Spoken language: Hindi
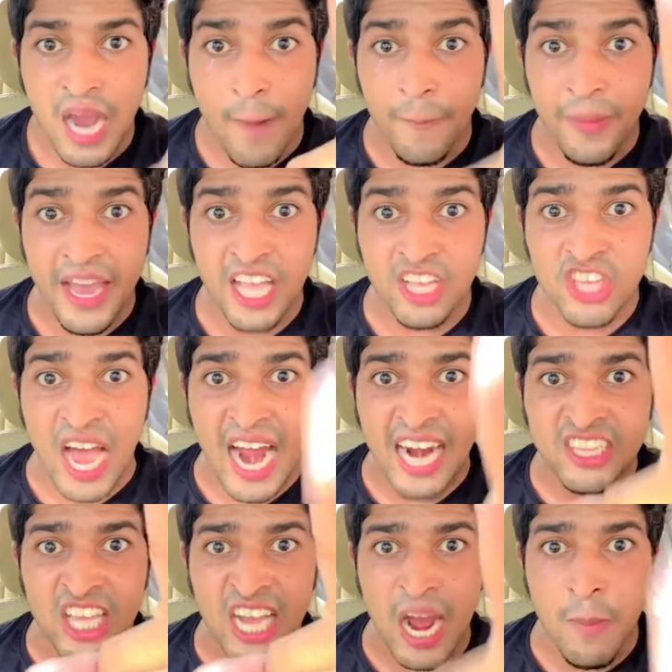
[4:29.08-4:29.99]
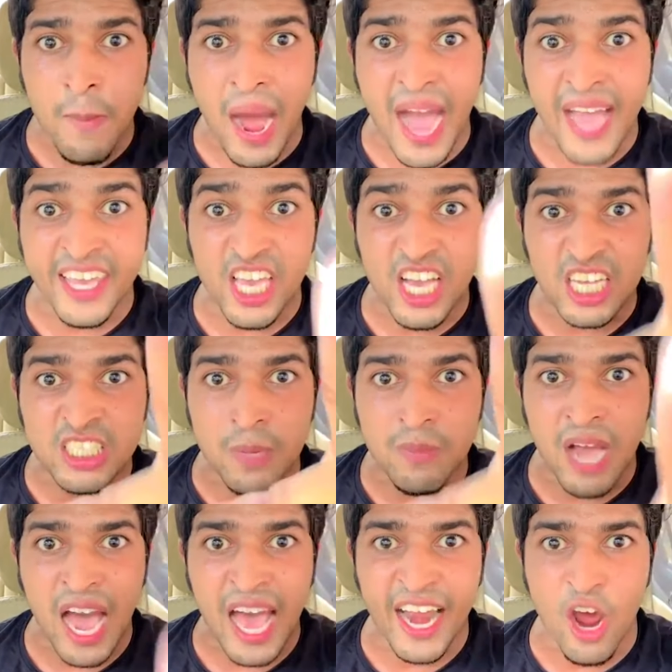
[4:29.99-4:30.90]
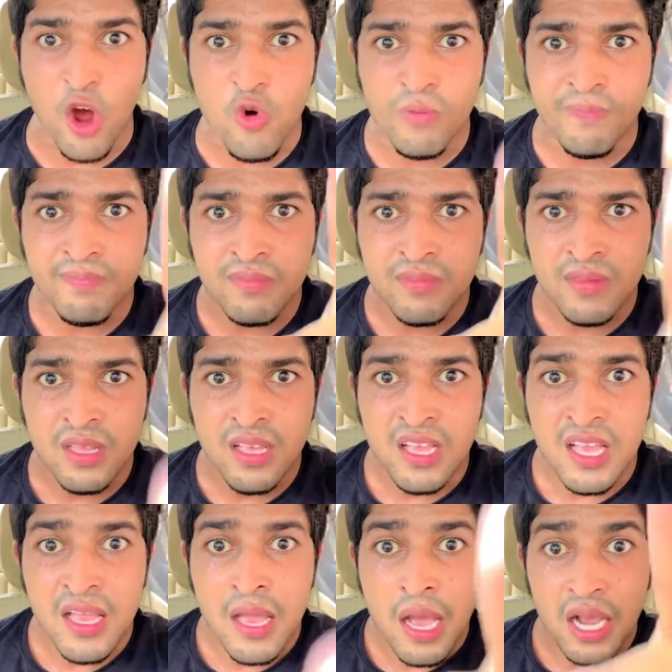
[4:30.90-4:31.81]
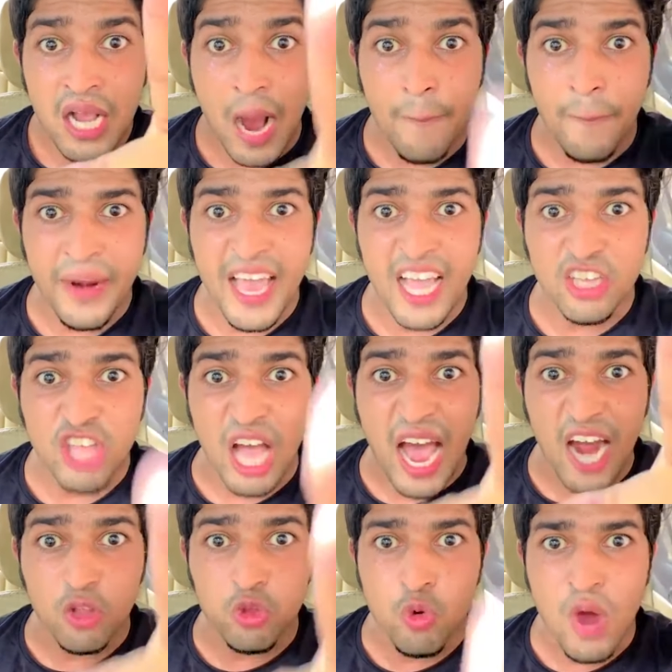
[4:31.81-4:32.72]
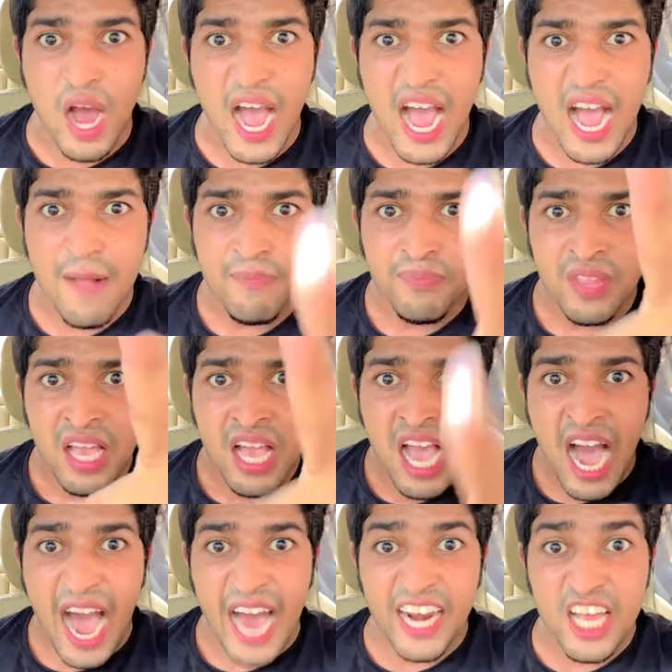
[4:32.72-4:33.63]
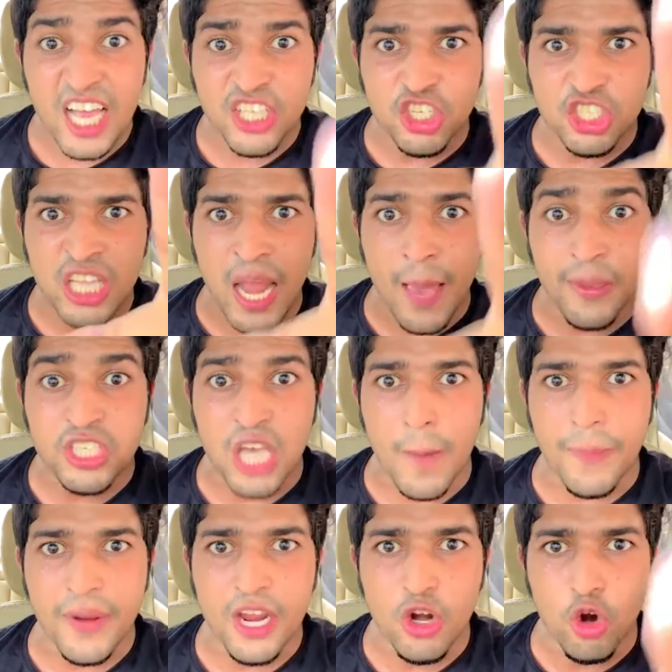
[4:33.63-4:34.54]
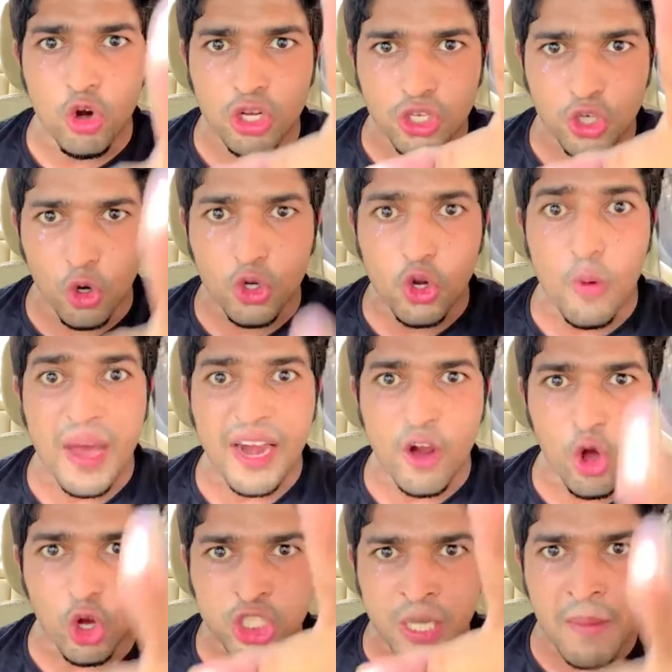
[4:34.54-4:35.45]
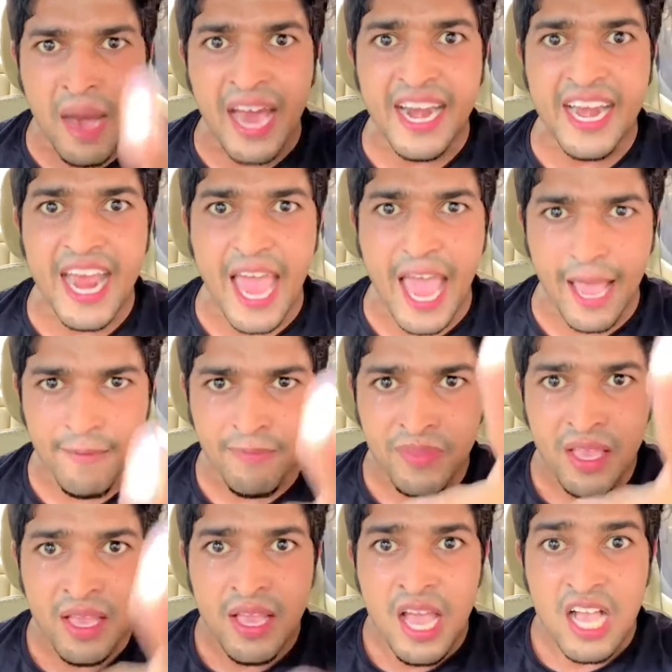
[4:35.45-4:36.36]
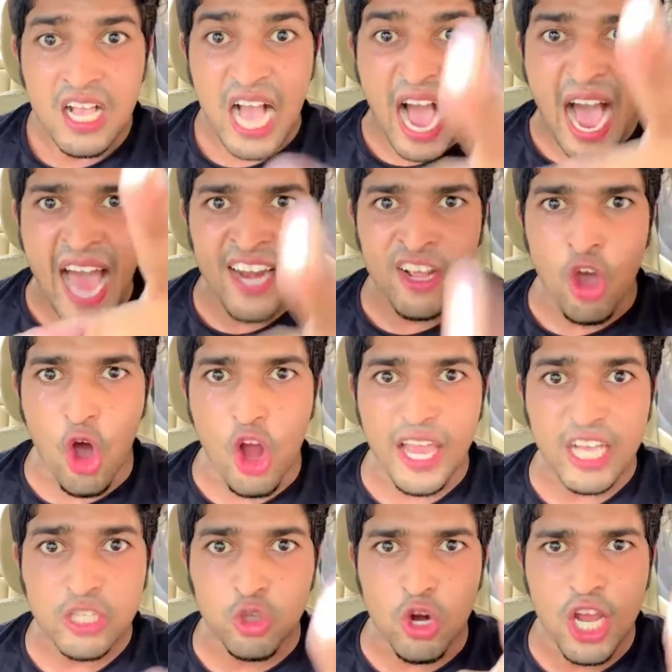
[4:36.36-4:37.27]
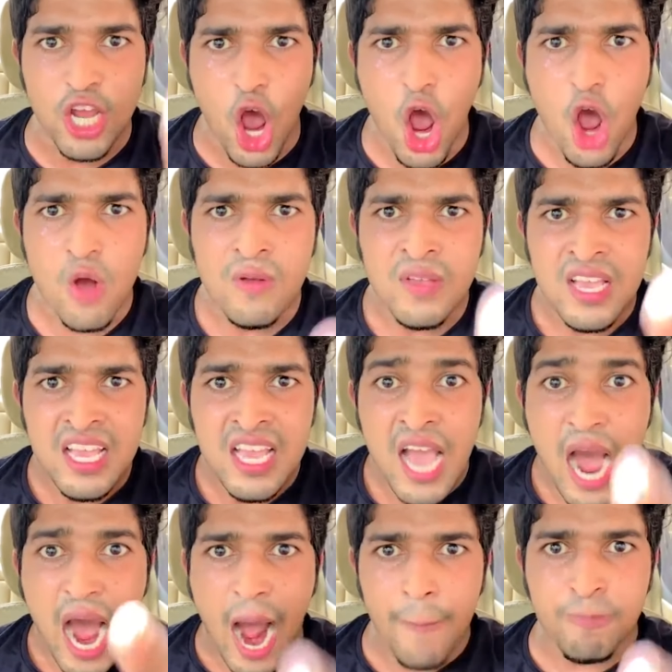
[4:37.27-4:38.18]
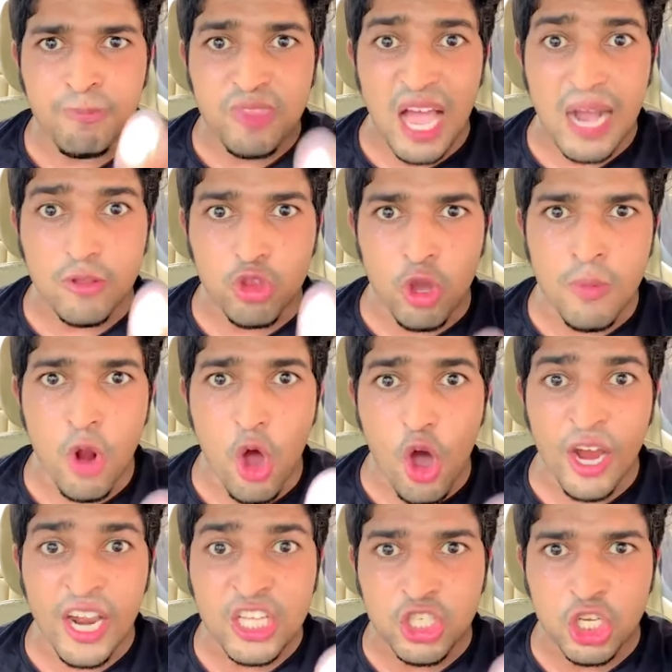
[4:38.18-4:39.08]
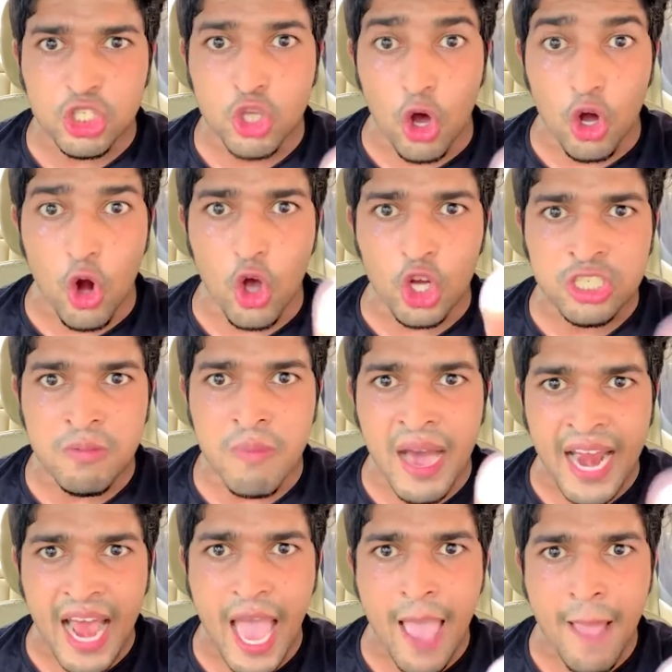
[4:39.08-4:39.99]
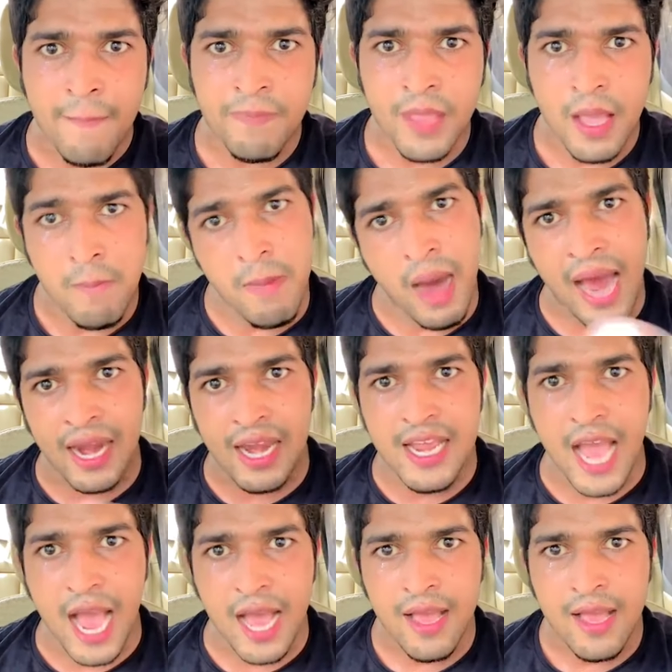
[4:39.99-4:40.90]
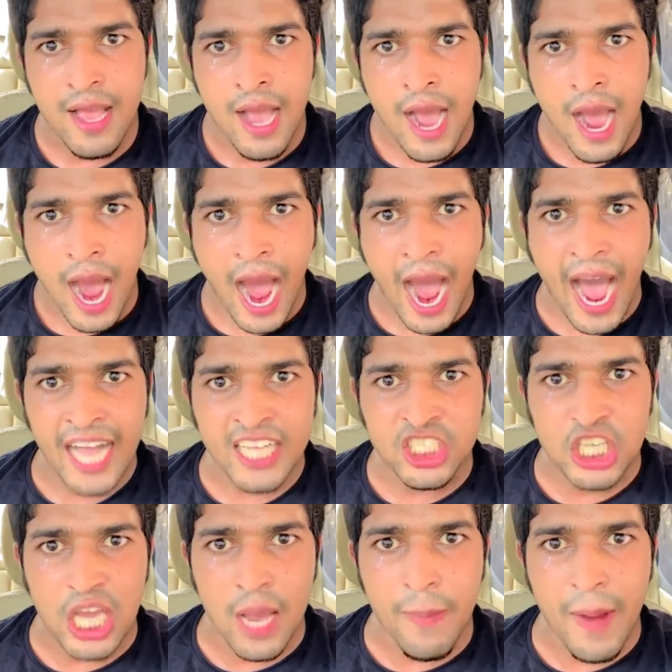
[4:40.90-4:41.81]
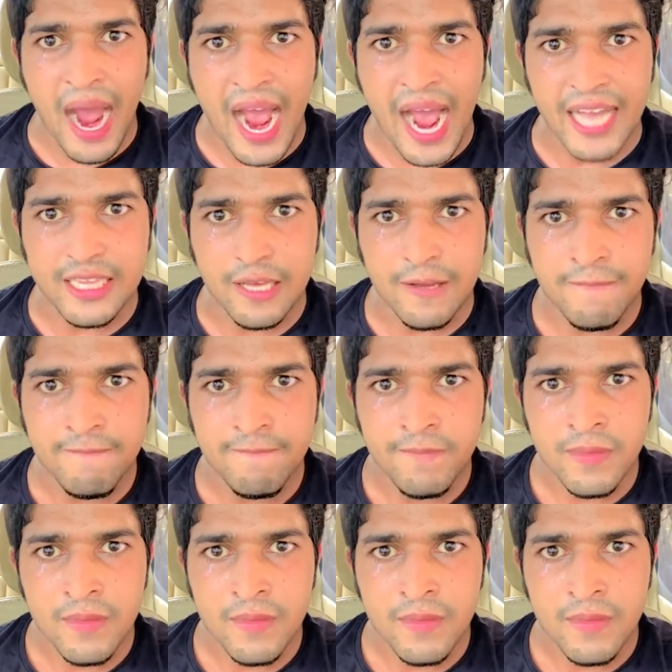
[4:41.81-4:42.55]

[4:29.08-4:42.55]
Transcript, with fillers: कपड़े तार देगा मां की कसम खा रहा हूं कपड़े तार दूंगा अरे ये जितने भी छपरी यूट्यूबर रोस्ट मार रहे हैं कान खोल के सुन लियो अब तक तुम लोगों ने जिसको रोस्ट मारा है मार लिया आज के बाद